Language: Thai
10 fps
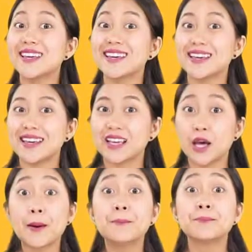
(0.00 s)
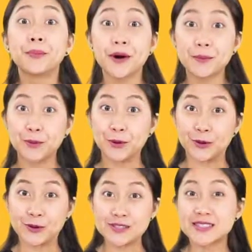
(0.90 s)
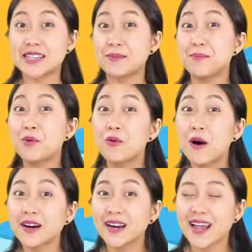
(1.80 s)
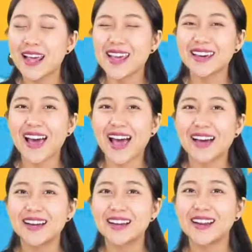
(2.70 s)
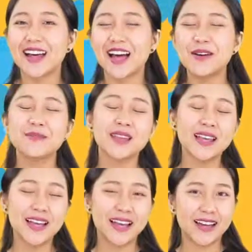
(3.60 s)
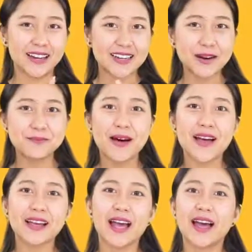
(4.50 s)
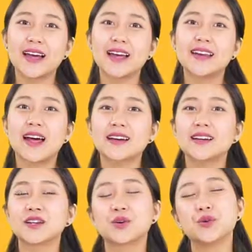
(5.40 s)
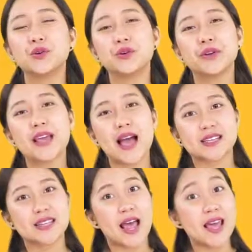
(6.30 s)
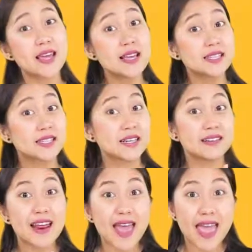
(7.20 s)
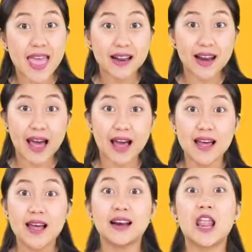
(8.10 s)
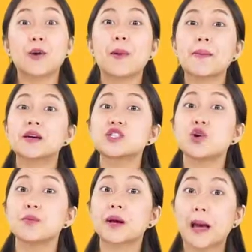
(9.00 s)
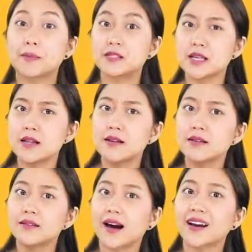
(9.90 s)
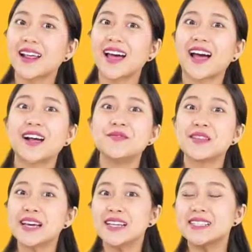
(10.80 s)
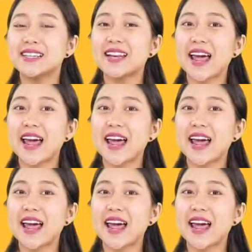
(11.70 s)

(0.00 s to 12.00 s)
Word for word: e purple สีม่วงนั่นเองค่ะนะคะถัดมาค่ะถ้าเกิดครูนุ้ยอยากใช้สีแดงล่ะแล้วไปผสมกับสีเหลืองล่ะสีแด